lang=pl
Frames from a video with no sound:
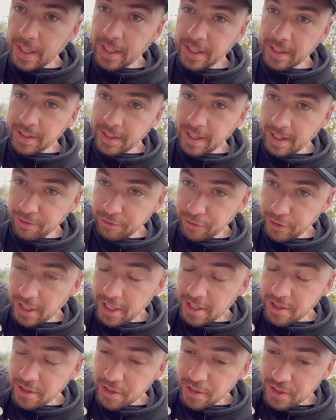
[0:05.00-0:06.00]
kiedy jak
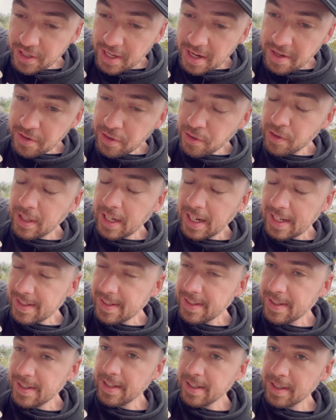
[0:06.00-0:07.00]
wyjedziesz, znajdzie
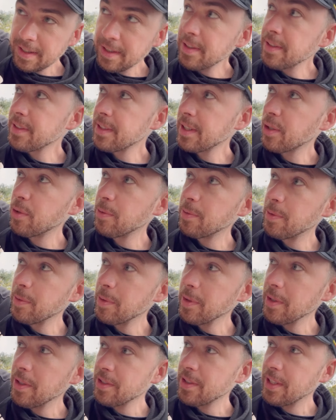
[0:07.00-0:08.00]
okazję zakupu
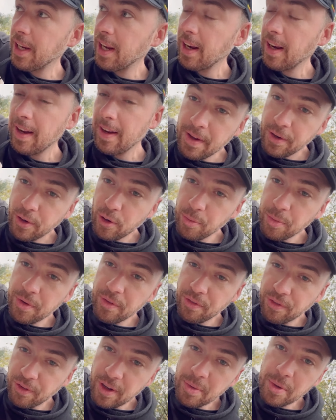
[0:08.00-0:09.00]
motocykla, kupię
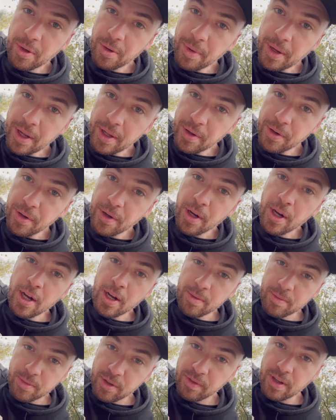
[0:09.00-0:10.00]
w swoim imieniu,
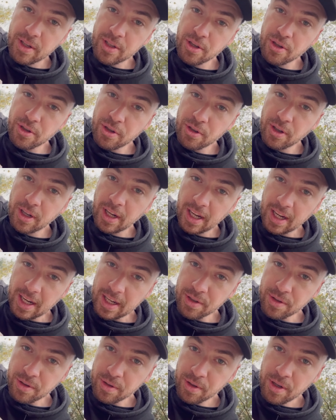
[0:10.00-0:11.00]
przywiezie ci do
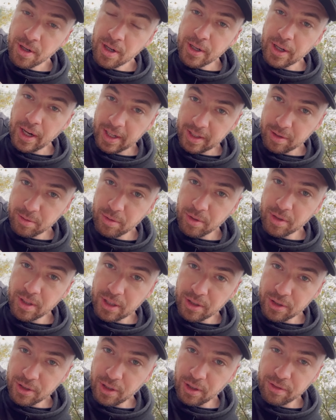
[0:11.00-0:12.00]
garażu, a ty mu
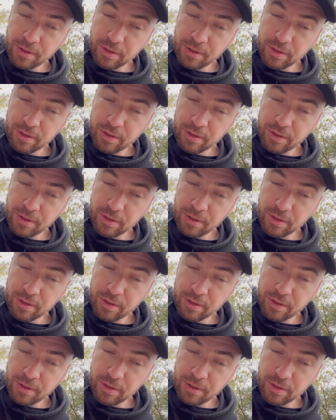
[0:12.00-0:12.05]
oddasz tylko